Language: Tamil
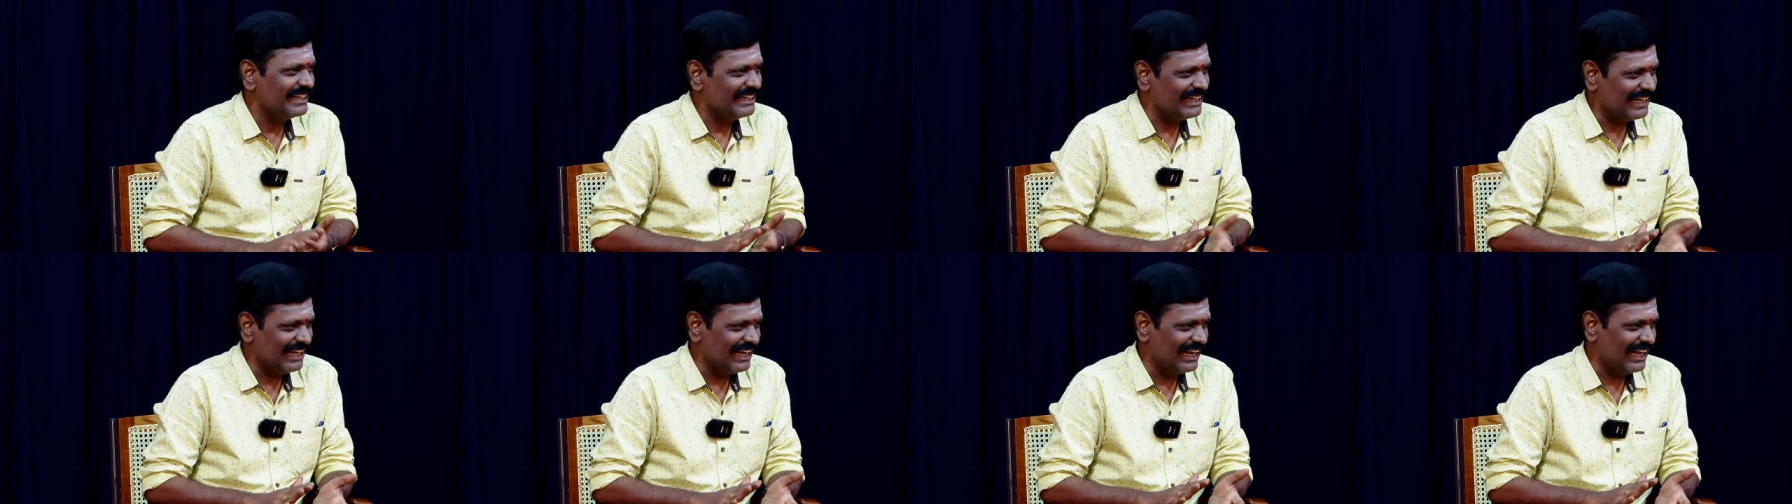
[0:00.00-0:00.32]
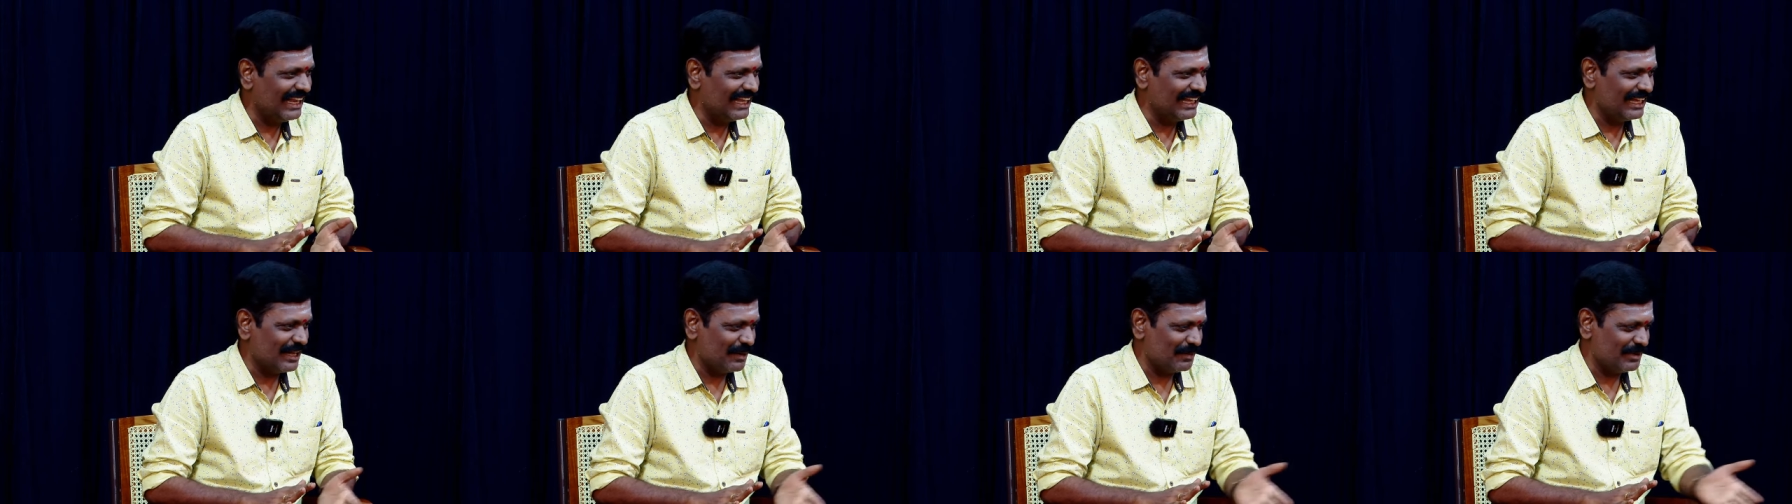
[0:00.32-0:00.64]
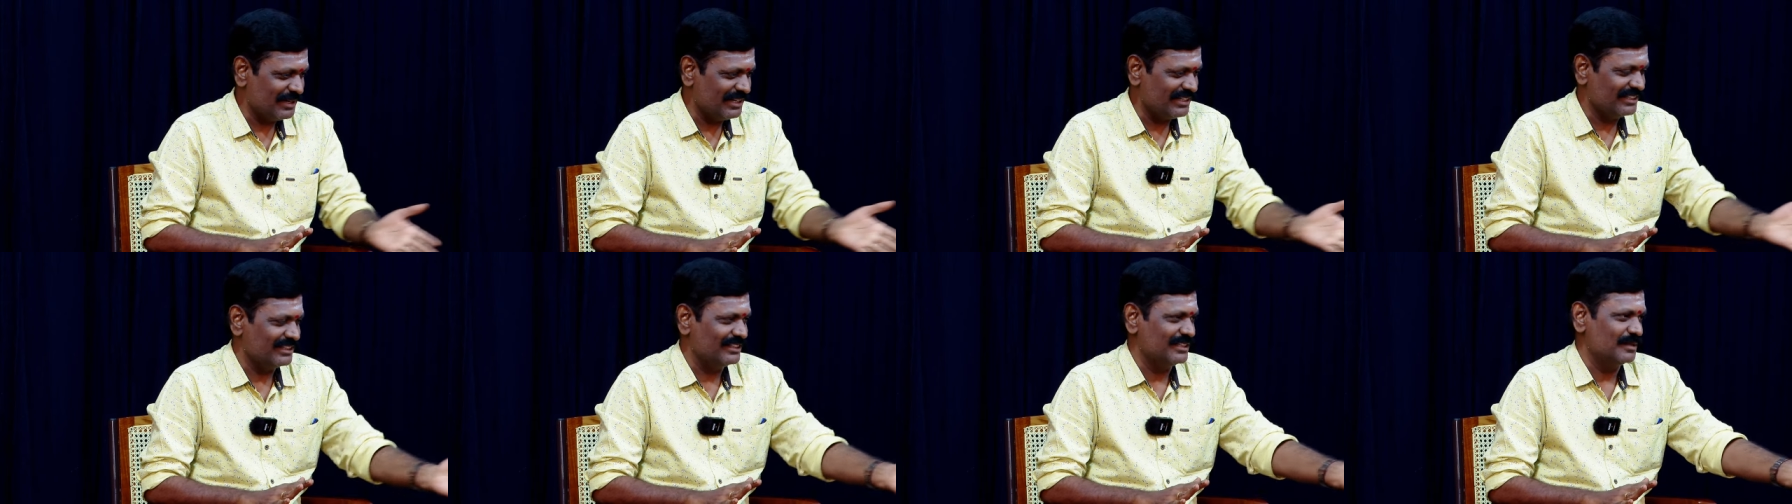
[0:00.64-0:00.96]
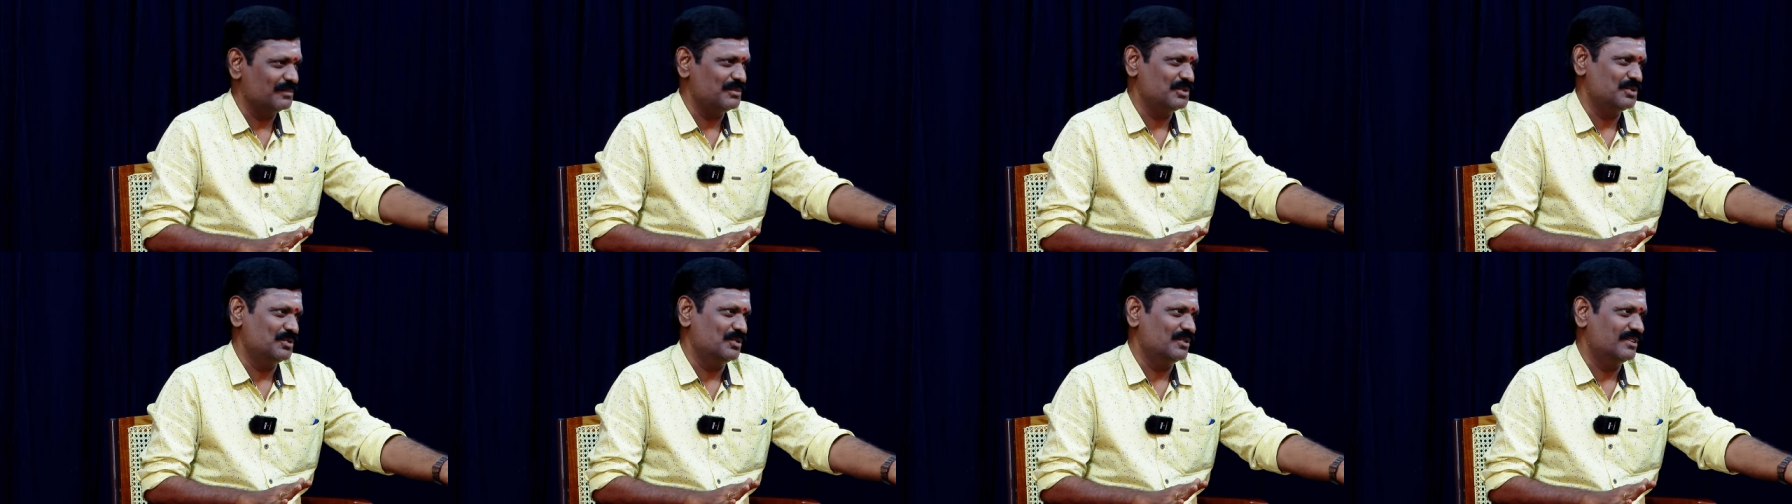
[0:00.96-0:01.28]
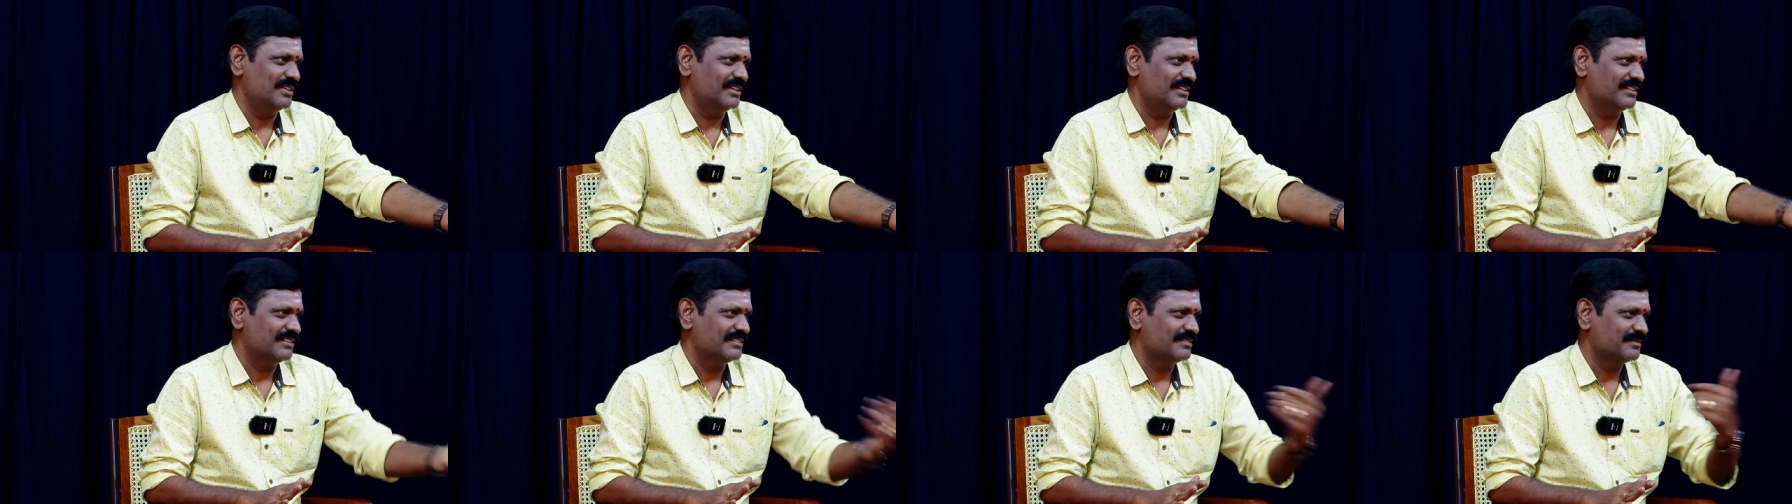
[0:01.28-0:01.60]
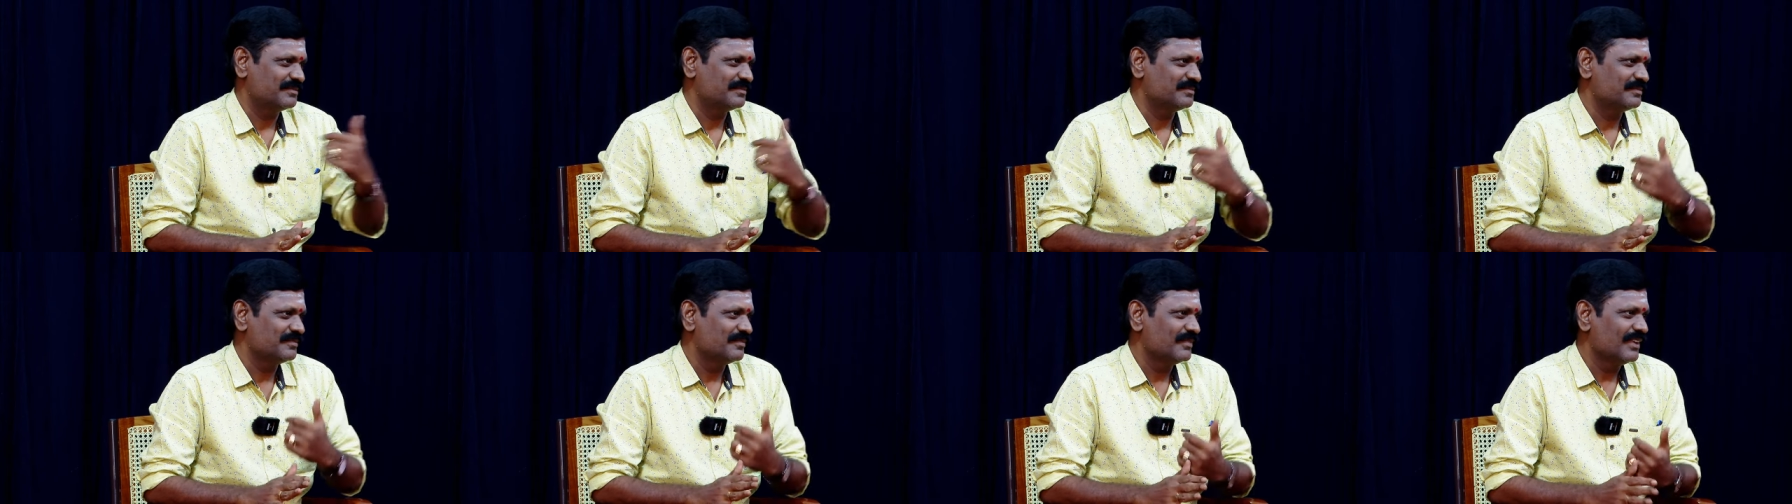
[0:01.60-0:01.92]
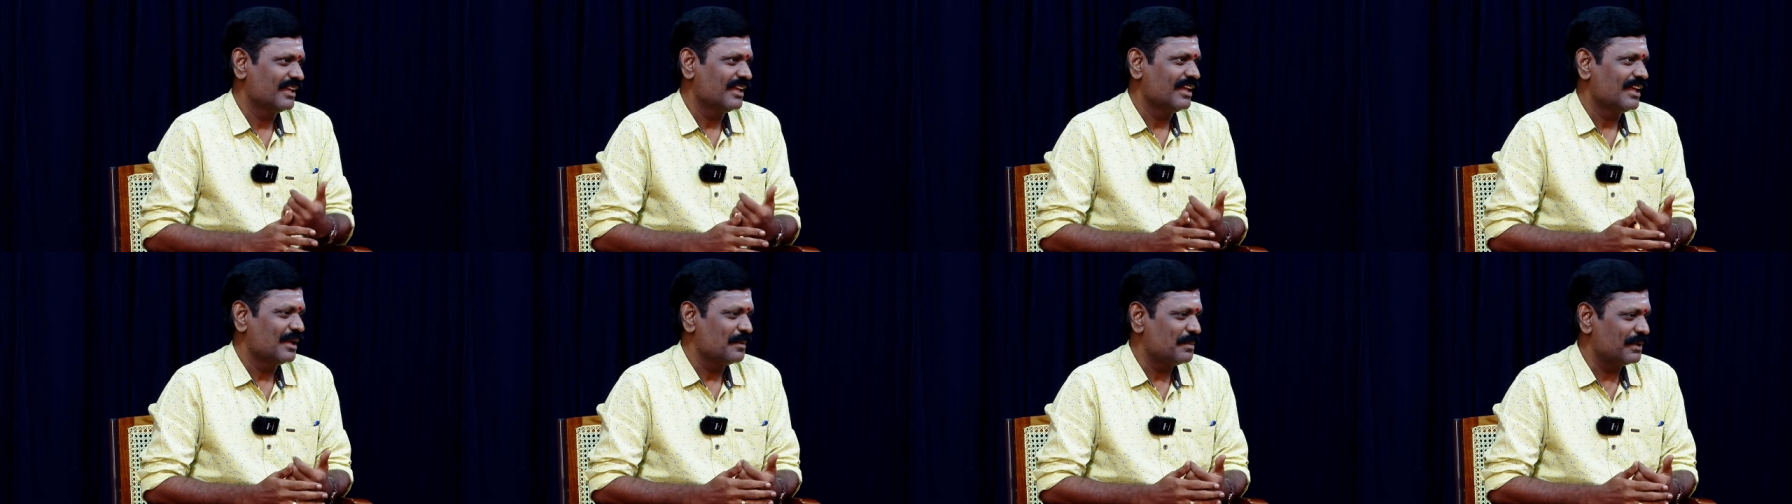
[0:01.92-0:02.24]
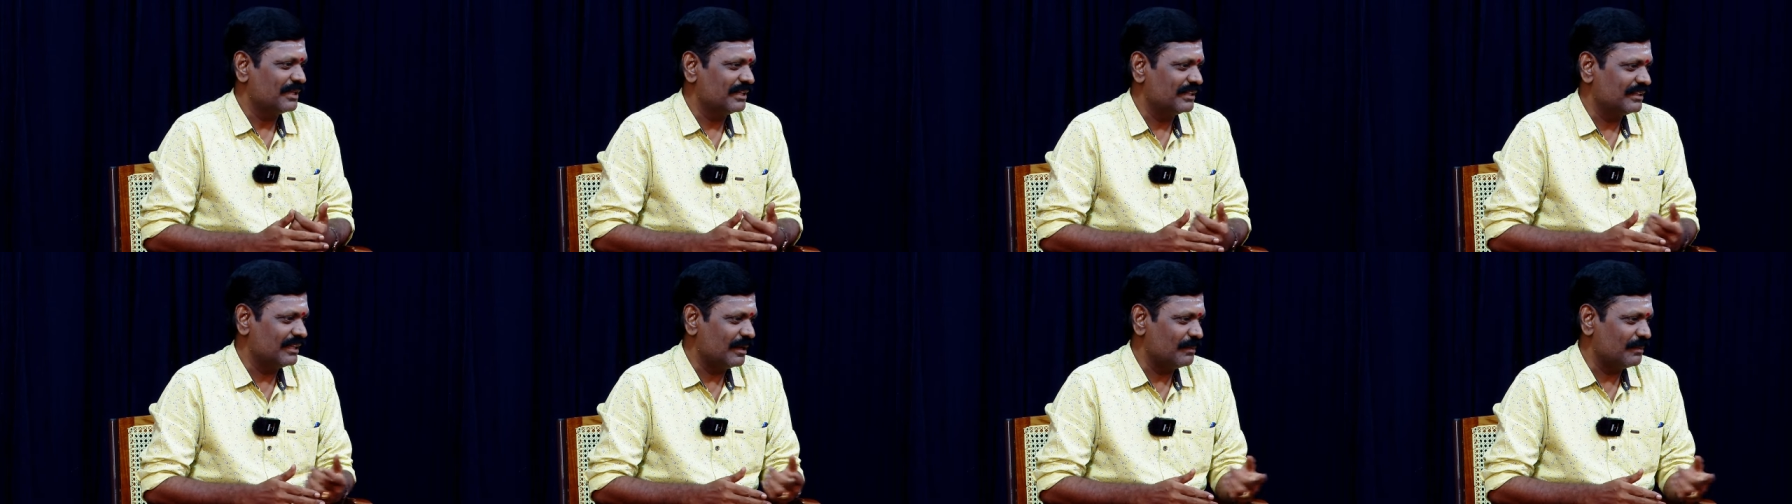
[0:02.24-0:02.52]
இல்லை அப்படின்னு இந்த தம்பி சொல்கிறார் இப்போ அந்த